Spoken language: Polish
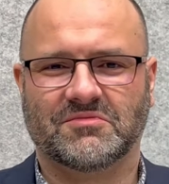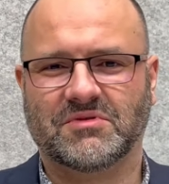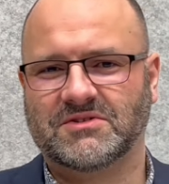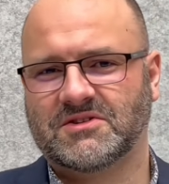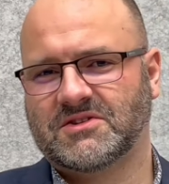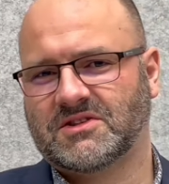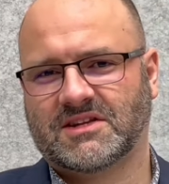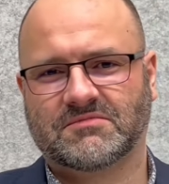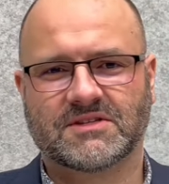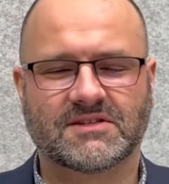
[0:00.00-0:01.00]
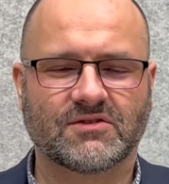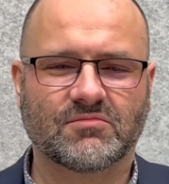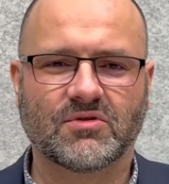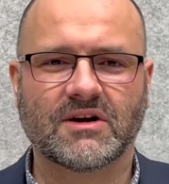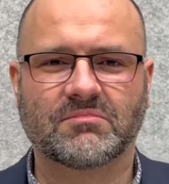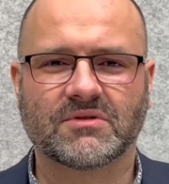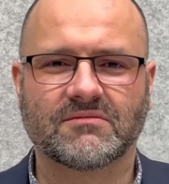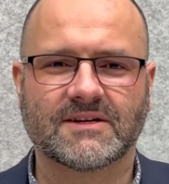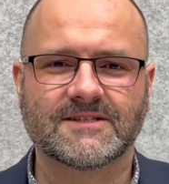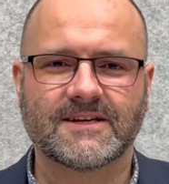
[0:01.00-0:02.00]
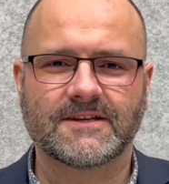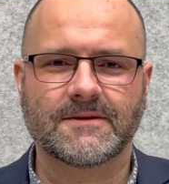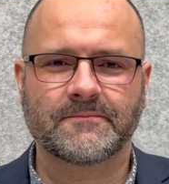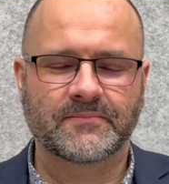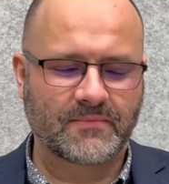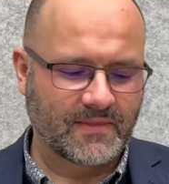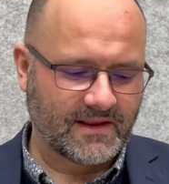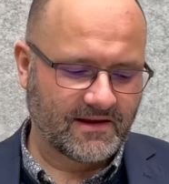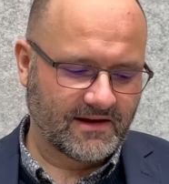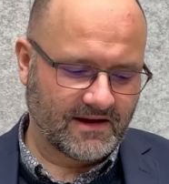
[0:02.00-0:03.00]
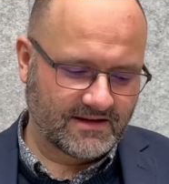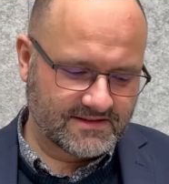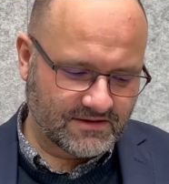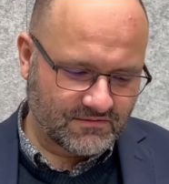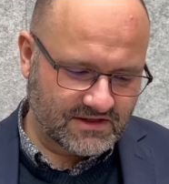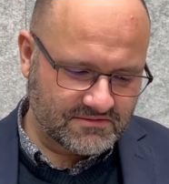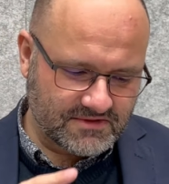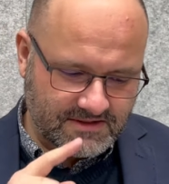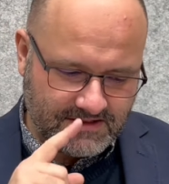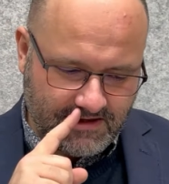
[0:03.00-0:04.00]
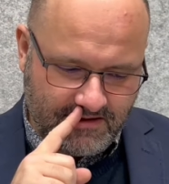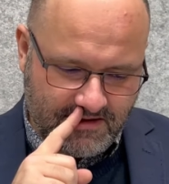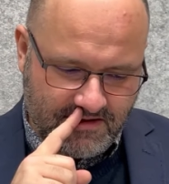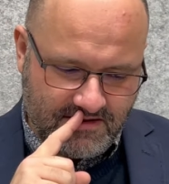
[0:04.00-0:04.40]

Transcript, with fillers: będziecie teraz przez tego Boga prowadzeni. Ale zauważmy, że